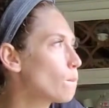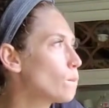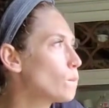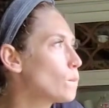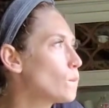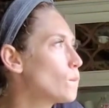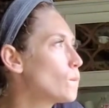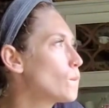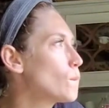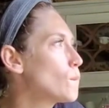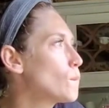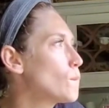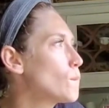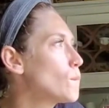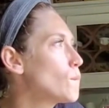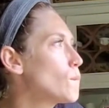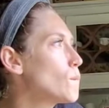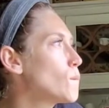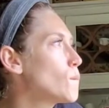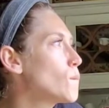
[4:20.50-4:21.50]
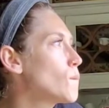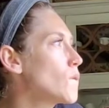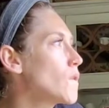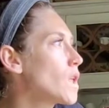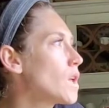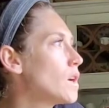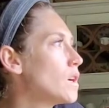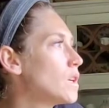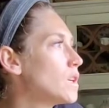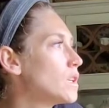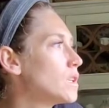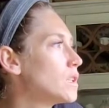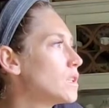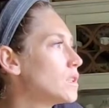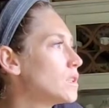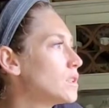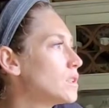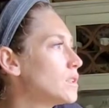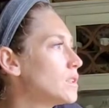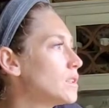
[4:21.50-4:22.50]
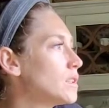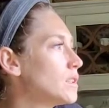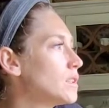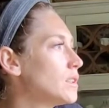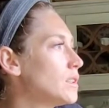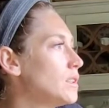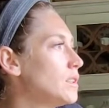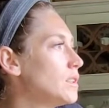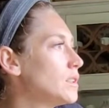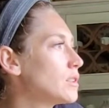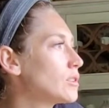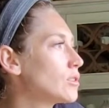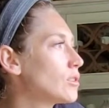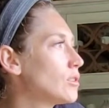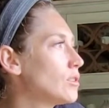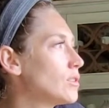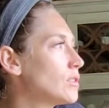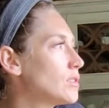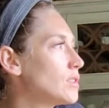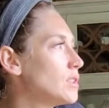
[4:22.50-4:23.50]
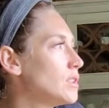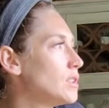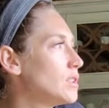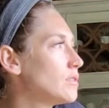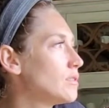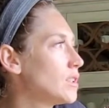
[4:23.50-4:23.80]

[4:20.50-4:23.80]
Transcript: Mm, ihr könntet hier,